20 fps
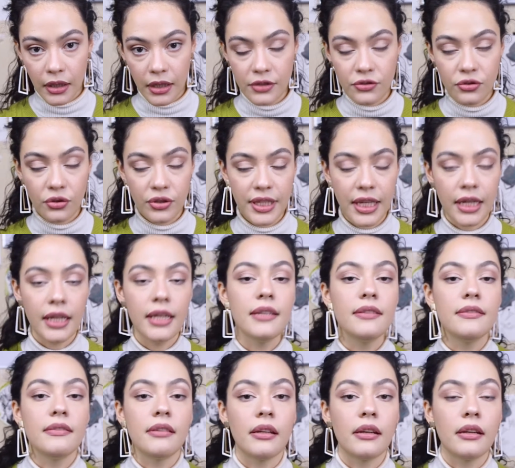Esto quiere
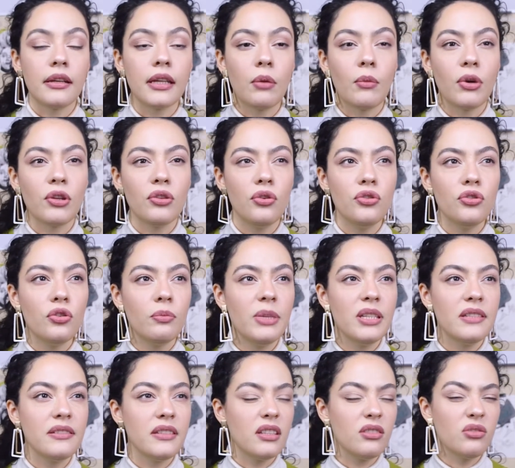decir que cuando yo
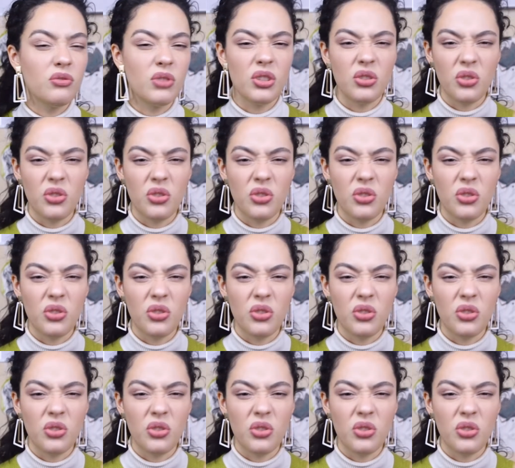me siento